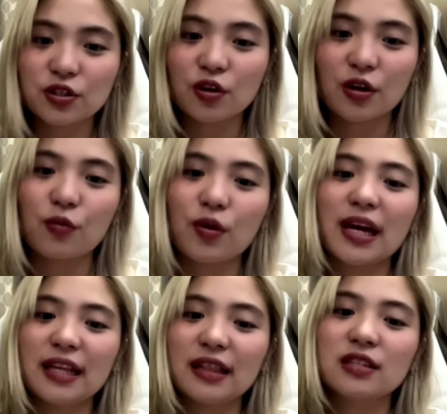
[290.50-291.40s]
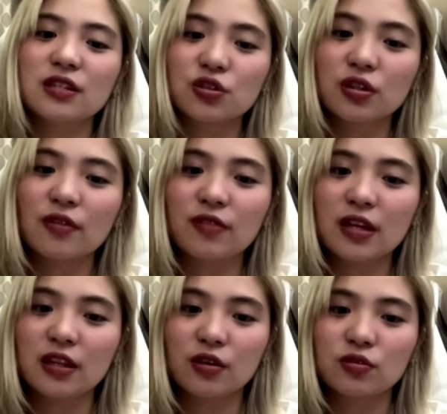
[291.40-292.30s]
songong. Huwag ka ng
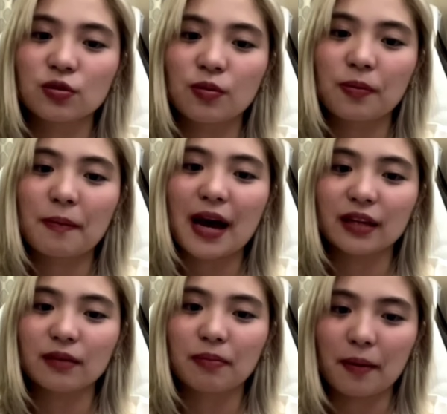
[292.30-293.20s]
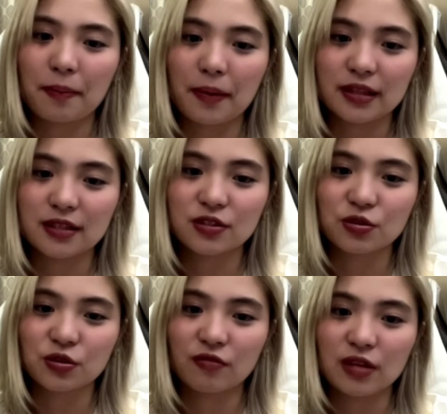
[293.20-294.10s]
decisionability. Gusto mo pa bakit, Papa?
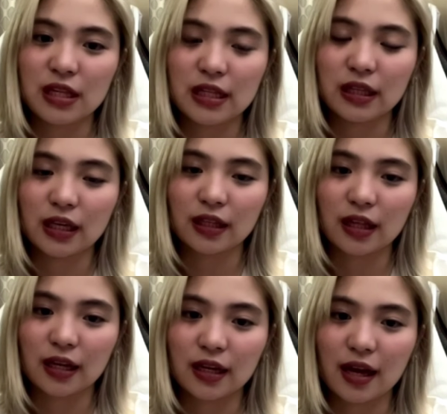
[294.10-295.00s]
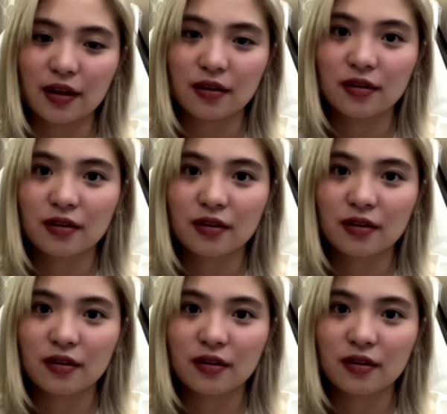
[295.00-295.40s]
Decisionability ka talaga.